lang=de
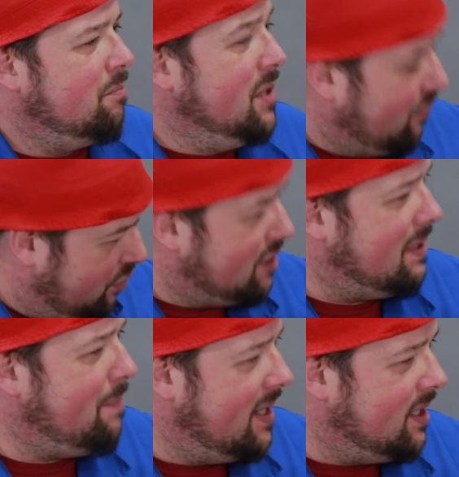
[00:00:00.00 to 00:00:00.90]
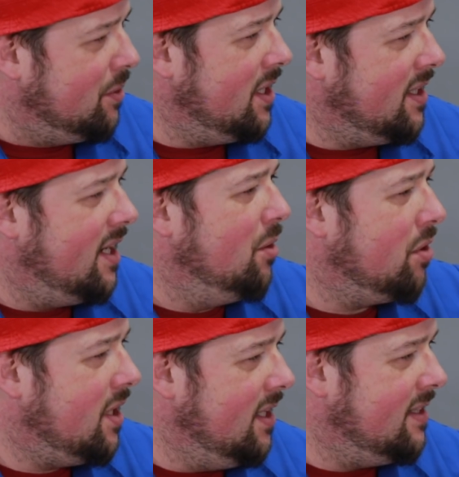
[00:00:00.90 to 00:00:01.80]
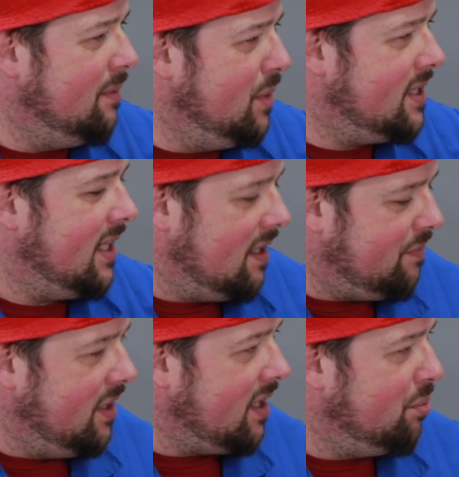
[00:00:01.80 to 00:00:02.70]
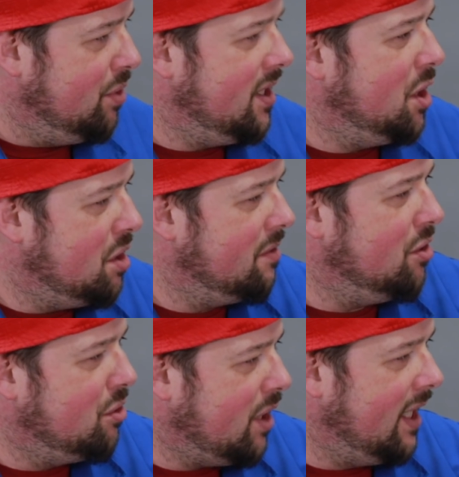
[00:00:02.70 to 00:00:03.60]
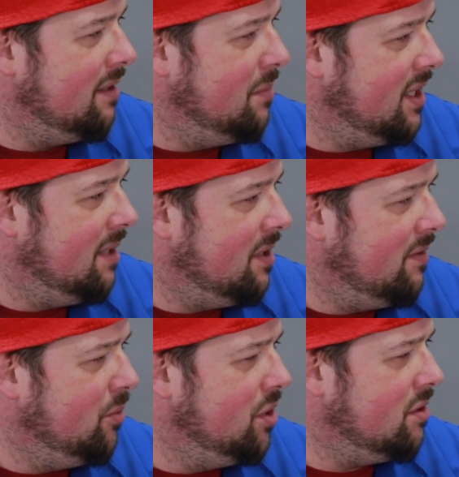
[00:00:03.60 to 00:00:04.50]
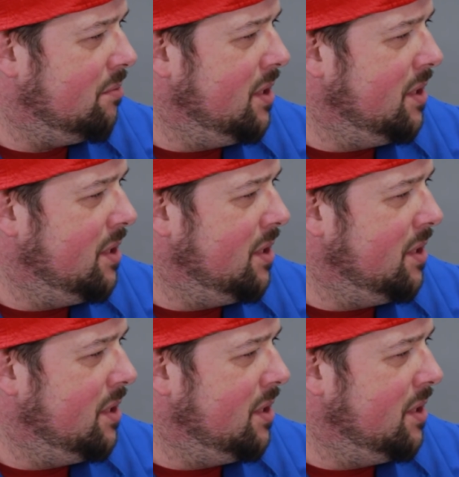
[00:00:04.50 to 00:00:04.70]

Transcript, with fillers: Mit, für zwei Personen, der Nachteil ist, sie müssen einen von ihren politischen Konkurrenten mitnehmen. Wenn wir müssen da